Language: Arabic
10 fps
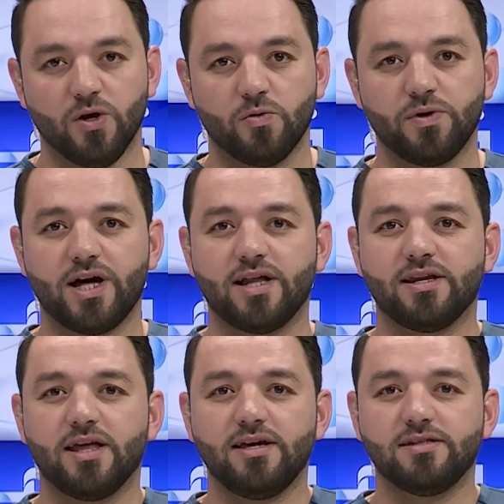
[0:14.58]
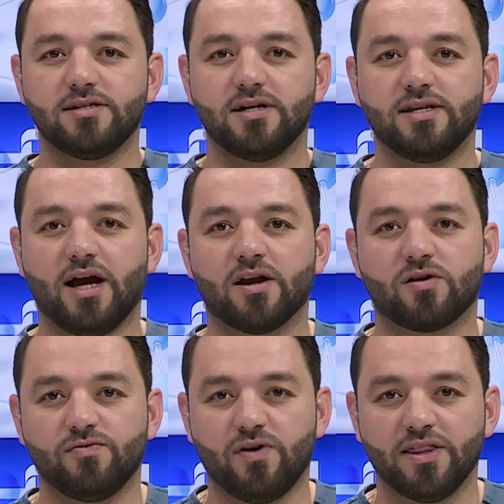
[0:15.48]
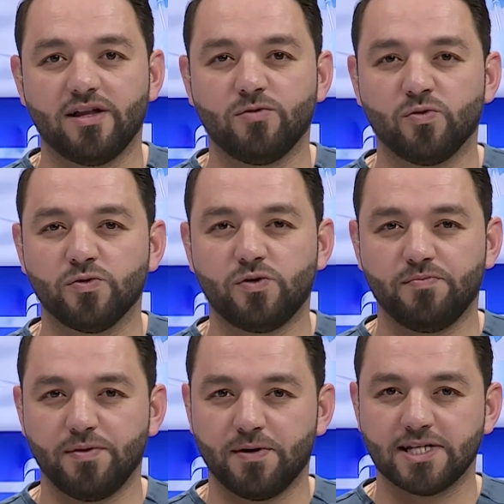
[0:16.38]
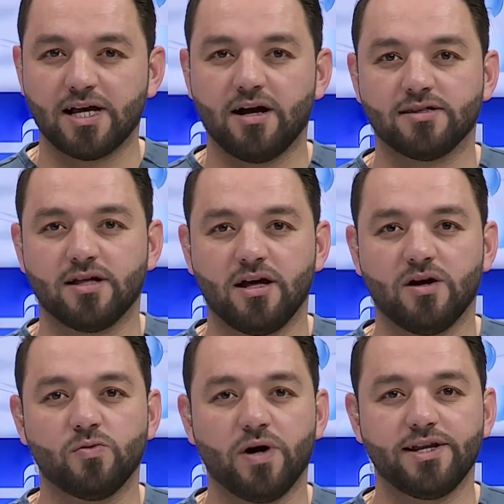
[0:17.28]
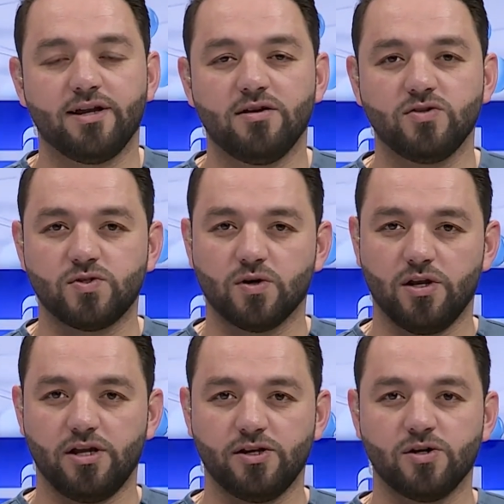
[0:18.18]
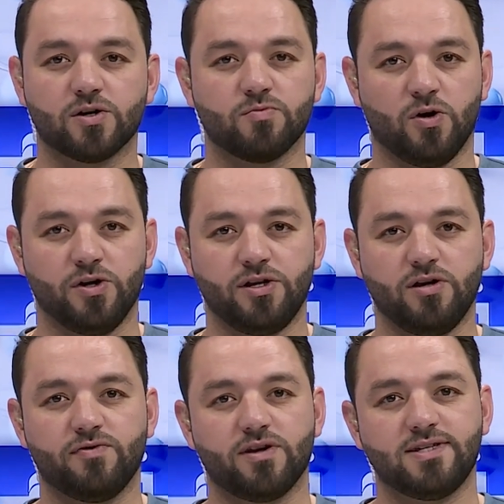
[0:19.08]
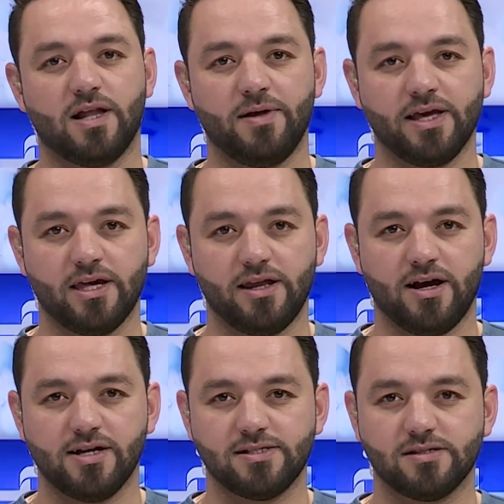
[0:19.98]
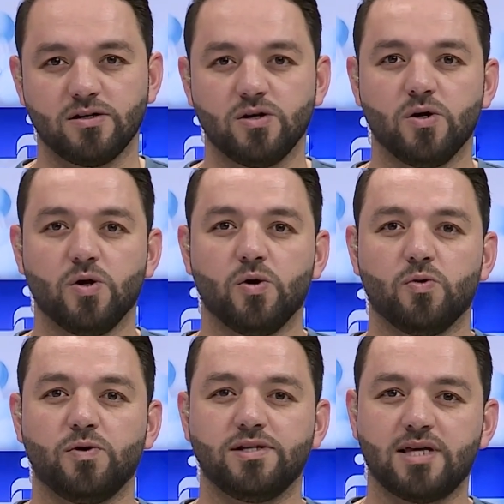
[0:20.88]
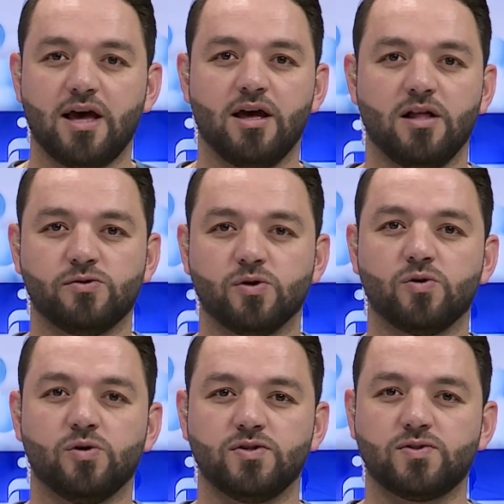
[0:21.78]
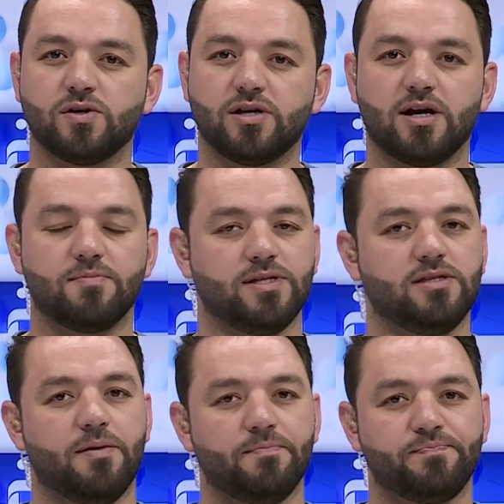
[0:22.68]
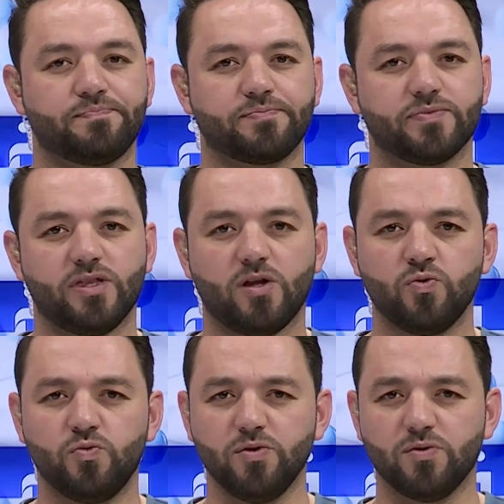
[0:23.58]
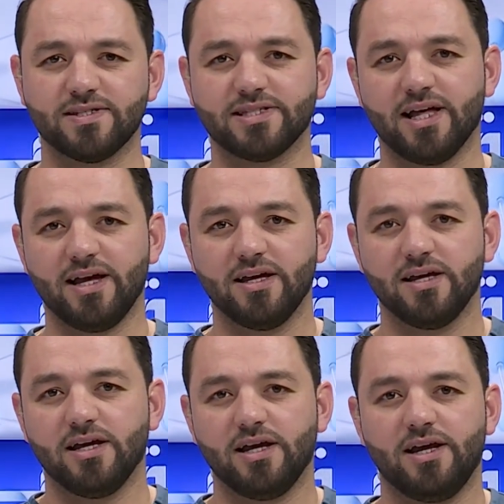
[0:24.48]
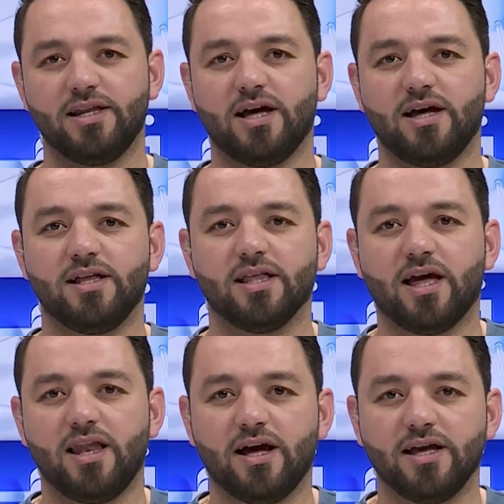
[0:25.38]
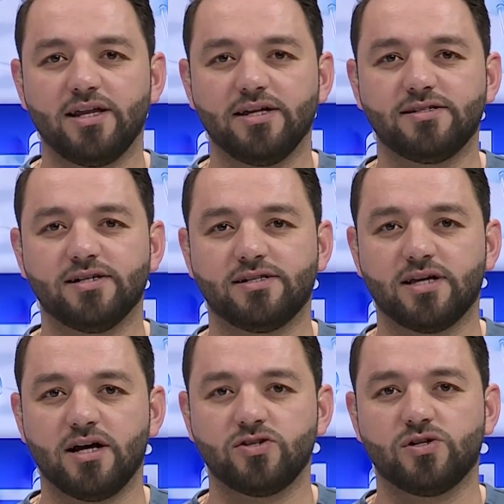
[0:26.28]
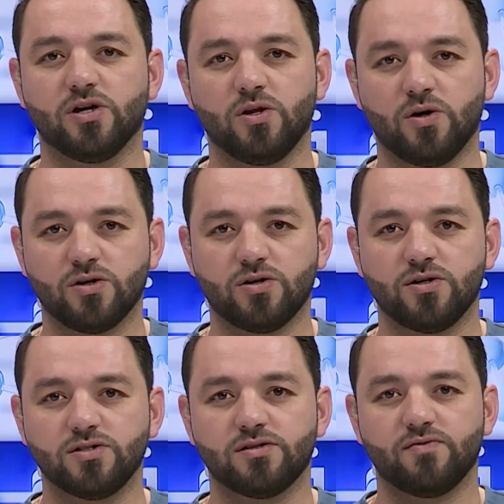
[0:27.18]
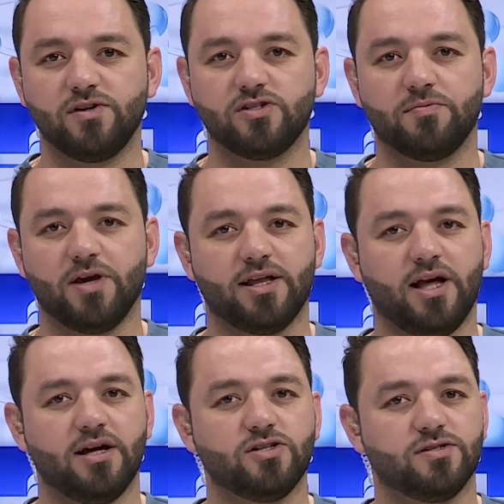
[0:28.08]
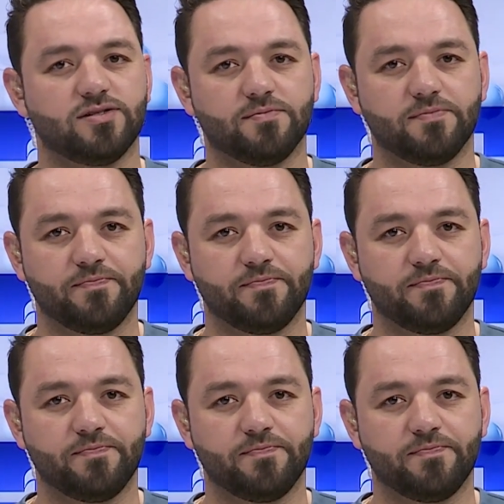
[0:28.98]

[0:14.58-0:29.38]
واذا نريد نعرف هذا الموضوع ببساطه هو ان الانسولين هرمون يفرز البنكرياس ويسهل دخول السكر بالدم ويوصله الى الخلايا اللي تحتاج للجلوكوز في جميع انحاء الجسم.